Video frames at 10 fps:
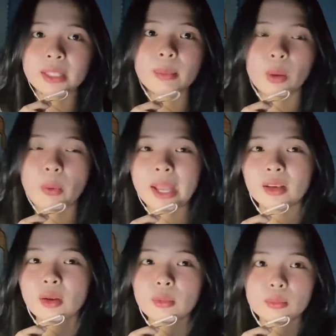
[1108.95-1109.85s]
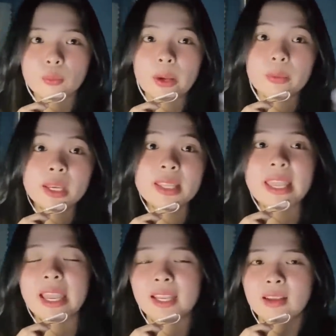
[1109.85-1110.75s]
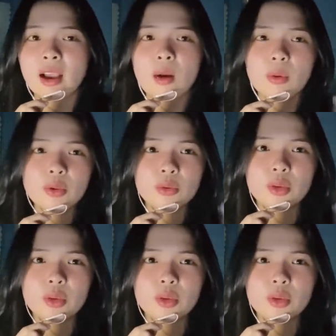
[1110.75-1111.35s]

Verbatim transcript: nhưng mà quạt nó quạt nguyên cái nhà không có